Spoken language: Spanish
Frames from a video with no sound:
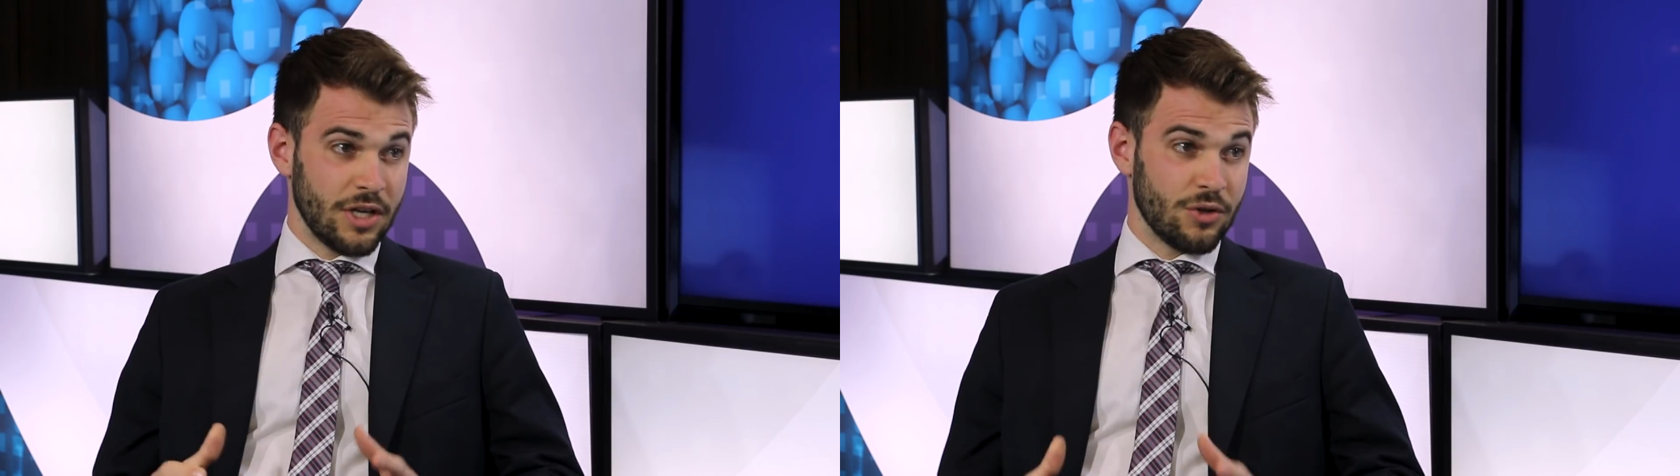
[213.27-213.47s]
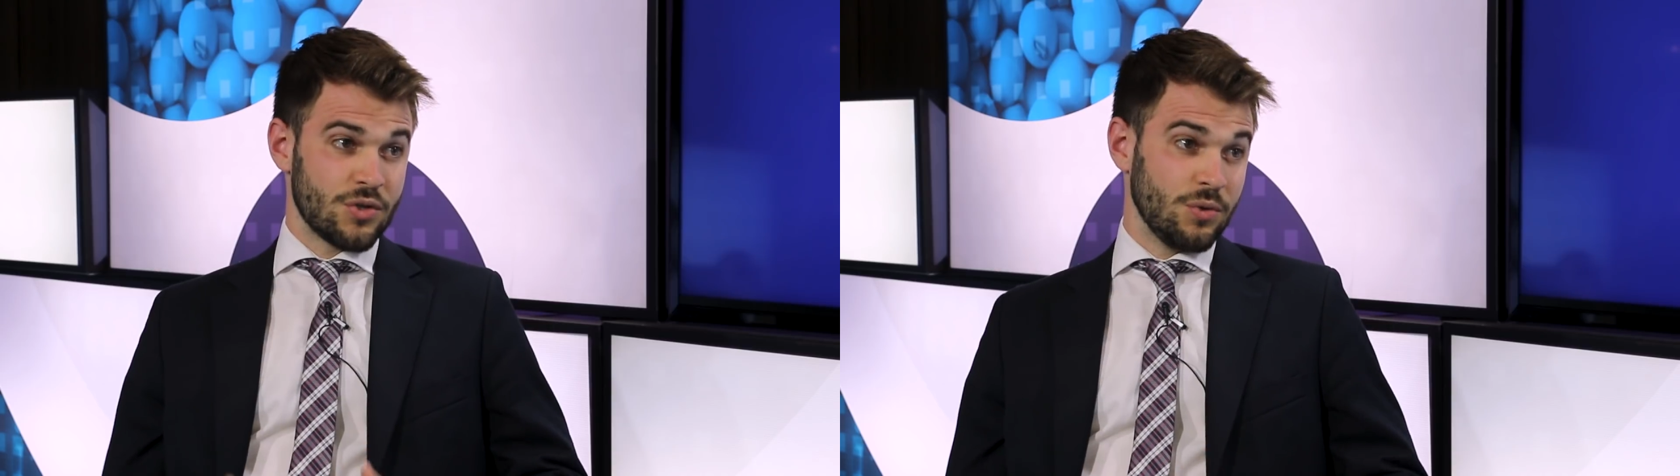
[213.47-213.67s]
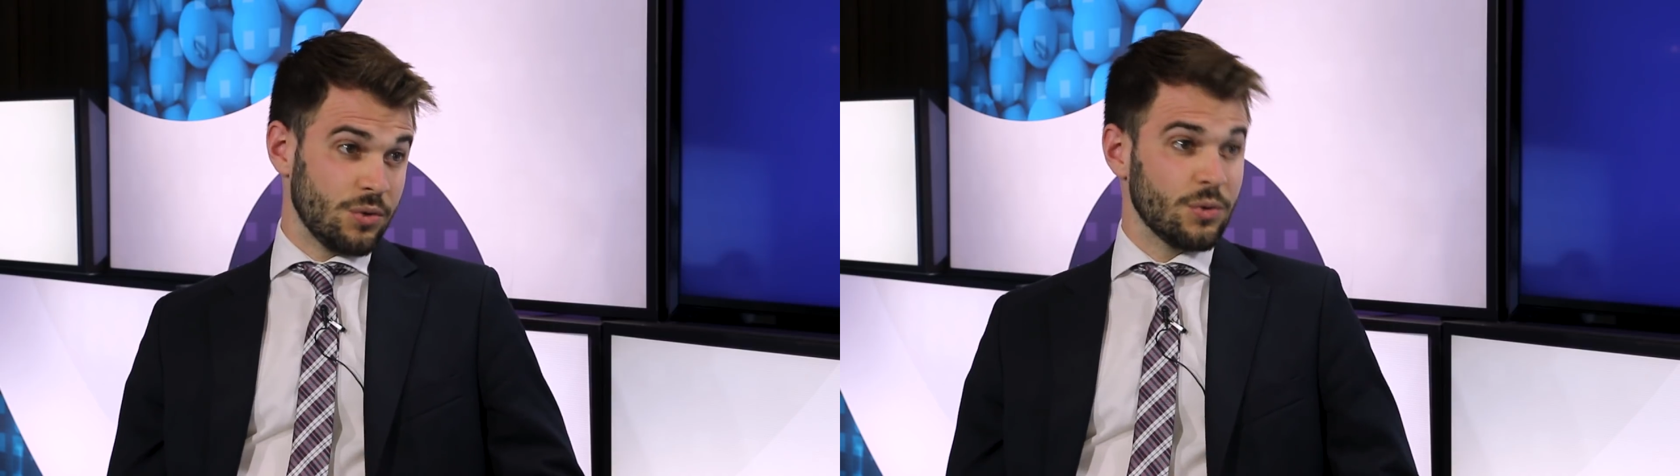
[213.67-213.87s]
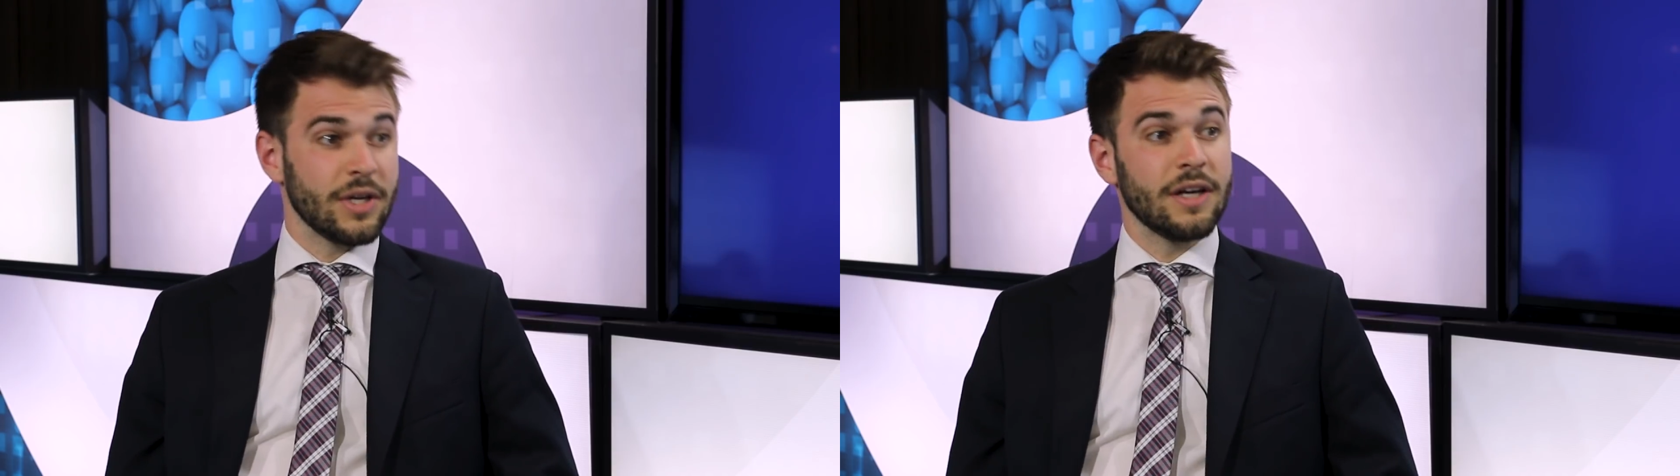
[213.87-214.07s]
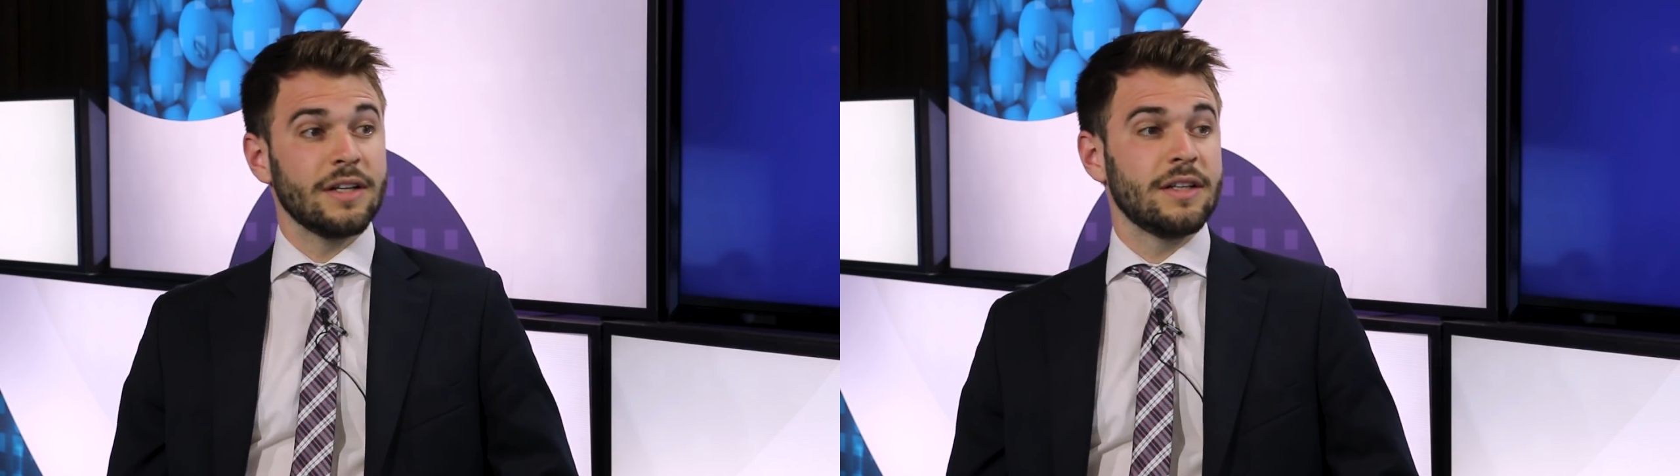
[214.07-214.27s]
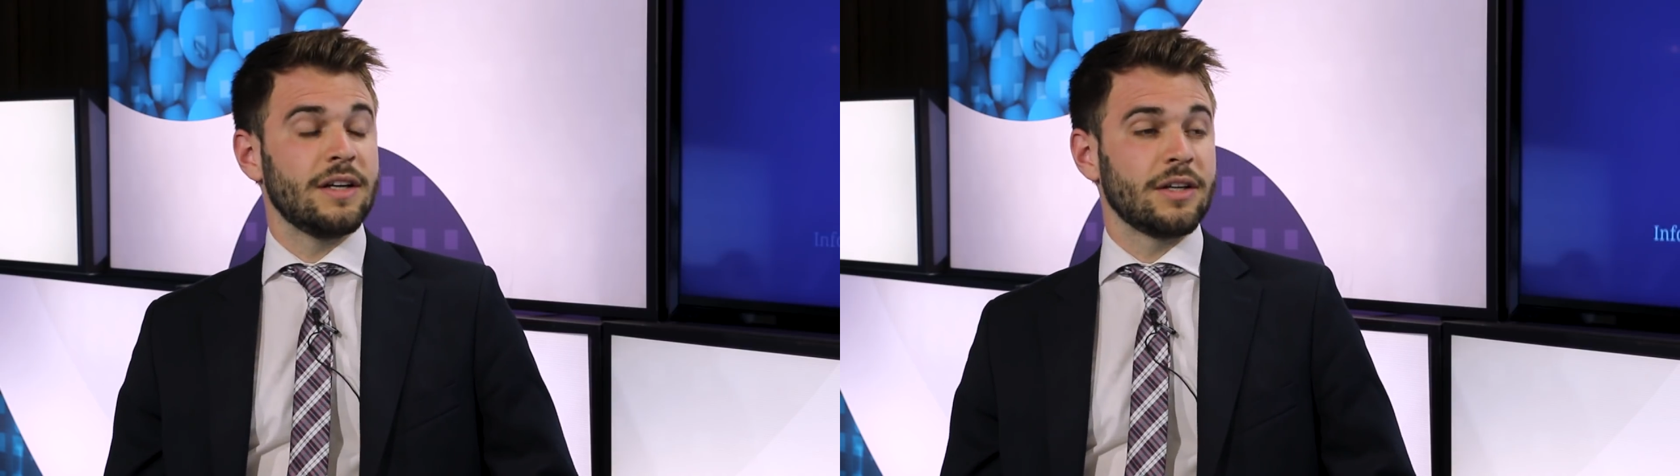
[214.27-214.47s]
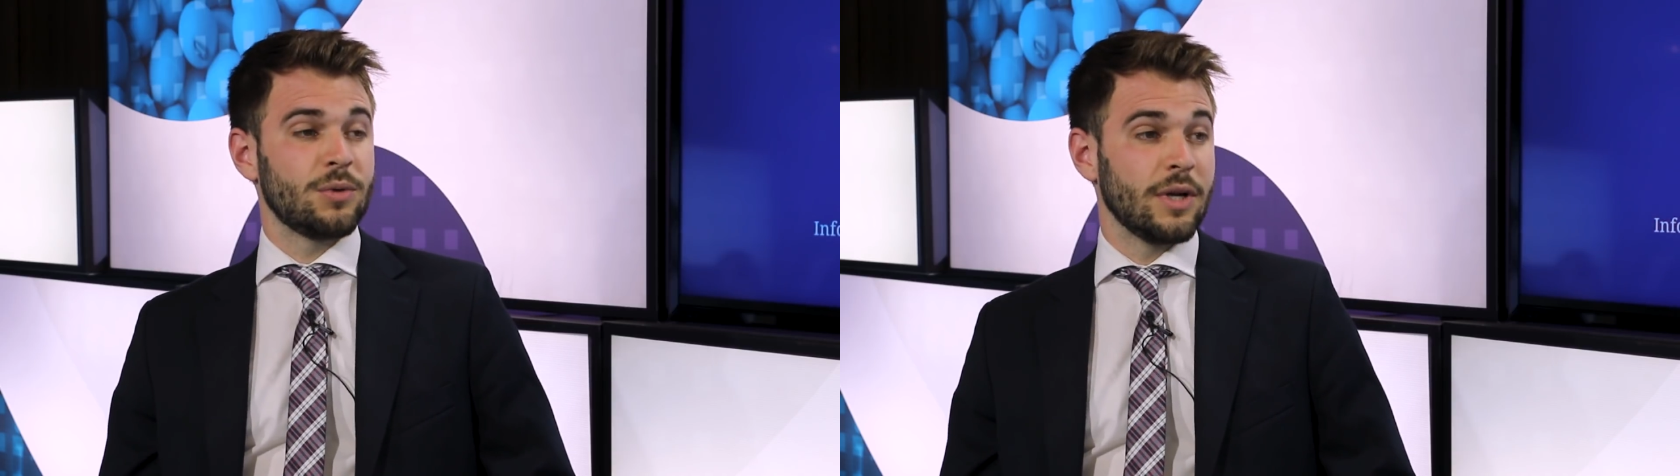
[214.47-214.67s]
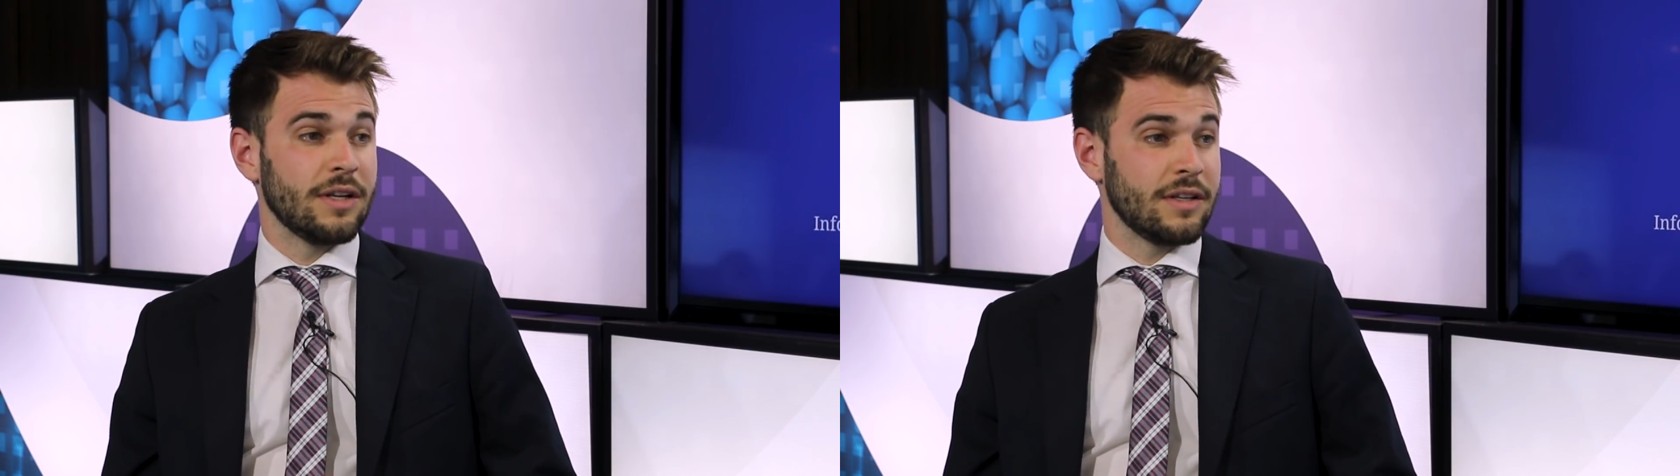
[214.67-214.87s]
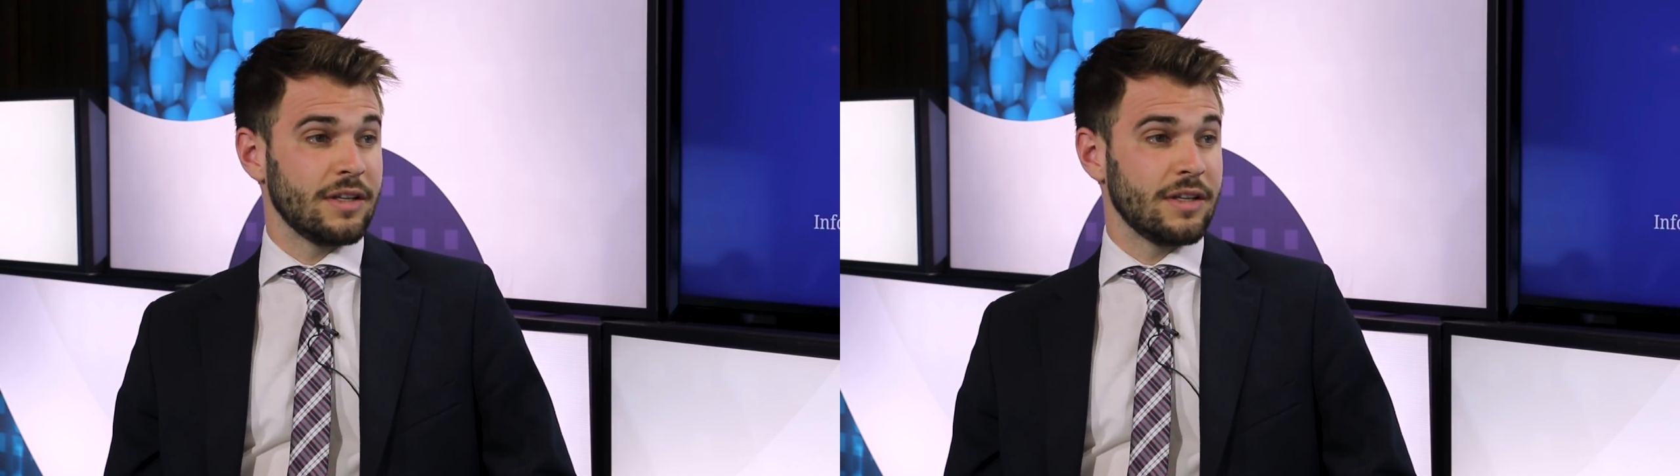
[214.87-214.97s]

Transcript: la coyuntura actual.